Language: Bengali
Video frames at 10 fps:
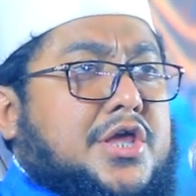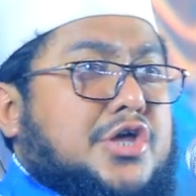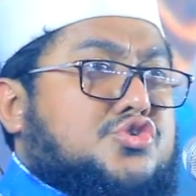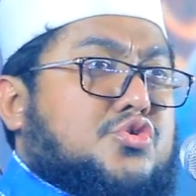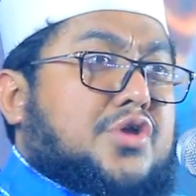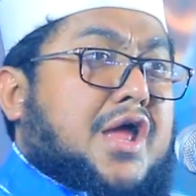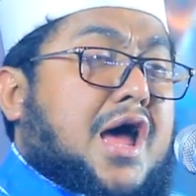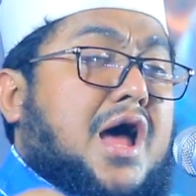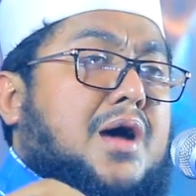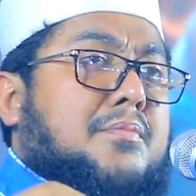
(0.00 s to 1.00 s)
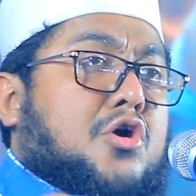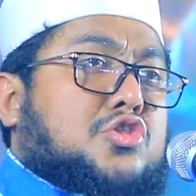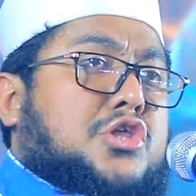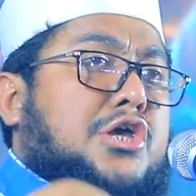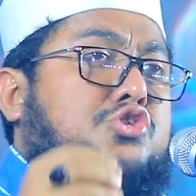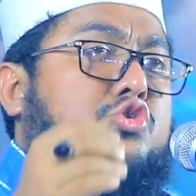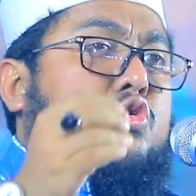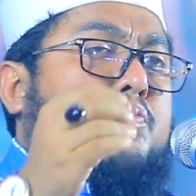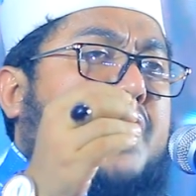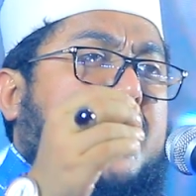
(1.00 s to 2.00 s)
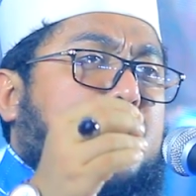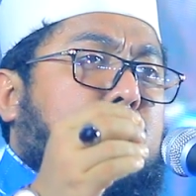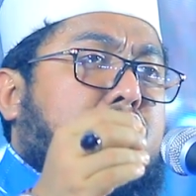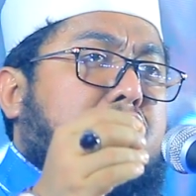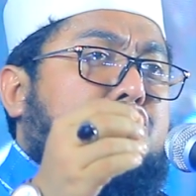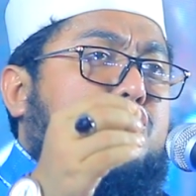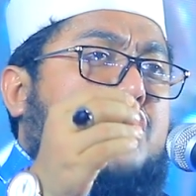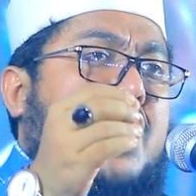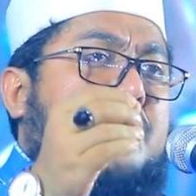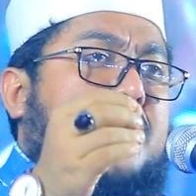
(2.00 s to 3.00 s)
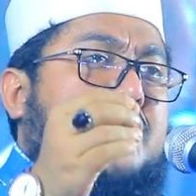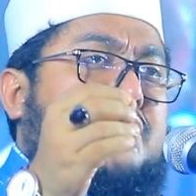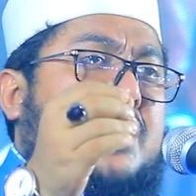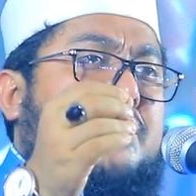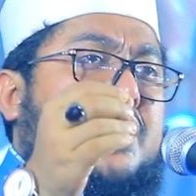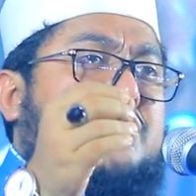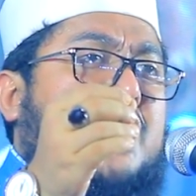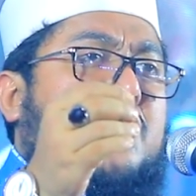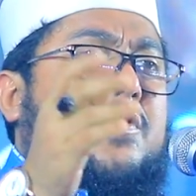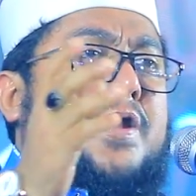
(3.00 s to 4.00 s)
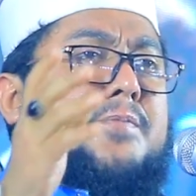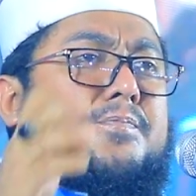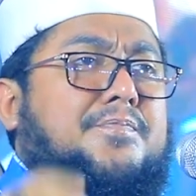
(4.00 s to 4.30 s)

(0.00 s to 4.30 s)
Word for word: কিছু নেয়ামত কিছু পানীয় কিছু খাবার দাবার দাও না